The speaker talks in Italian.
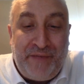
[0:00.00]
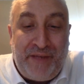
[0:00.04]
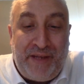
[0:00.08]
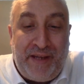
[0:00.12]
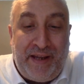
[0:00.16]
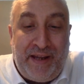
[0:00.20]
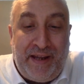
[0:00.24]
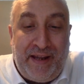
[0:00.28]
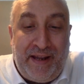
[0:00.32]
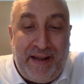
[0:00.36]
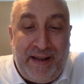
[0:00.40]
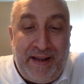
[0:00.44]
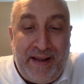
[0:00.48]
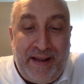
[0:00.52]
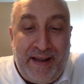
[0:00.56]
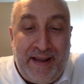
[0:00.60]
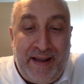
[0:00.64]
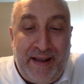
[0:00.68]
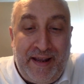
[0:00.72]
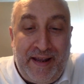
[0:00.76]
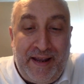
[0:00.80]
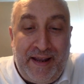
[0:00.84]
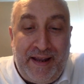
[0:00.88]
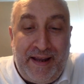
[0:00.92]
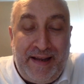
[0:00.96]

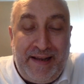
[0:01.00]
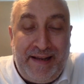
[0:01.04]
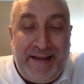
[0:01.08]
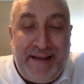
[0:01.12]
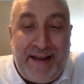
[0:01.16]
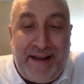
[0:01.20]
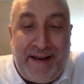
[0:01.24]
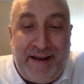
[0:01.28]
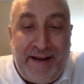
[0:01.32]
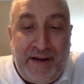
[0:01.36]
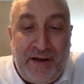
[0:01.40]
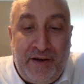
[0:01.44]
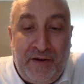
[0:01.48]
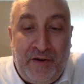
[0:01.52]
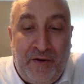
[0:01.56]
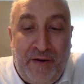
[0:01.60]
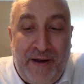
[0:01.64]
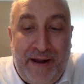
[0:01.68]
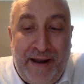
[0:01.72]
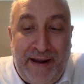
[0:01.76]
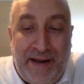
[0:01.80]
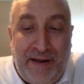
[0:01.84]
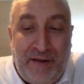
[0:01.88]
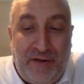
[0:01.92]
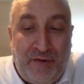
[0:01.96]
che eh, il
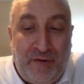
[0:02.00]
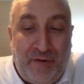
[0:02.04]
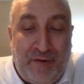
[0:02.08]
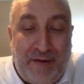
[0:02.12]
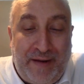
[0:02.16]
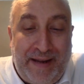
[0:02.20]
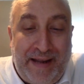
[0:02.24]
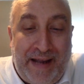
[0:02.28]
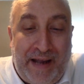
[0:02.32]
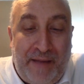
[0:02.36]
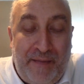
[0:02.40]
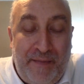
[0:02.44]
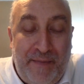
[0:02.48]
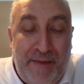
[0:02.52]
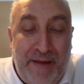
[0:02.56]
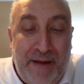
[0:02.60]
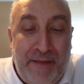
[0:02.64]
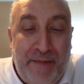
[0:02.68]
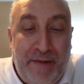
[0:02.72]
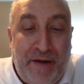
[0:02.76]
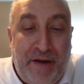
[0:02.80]
tecnico è intoccabile,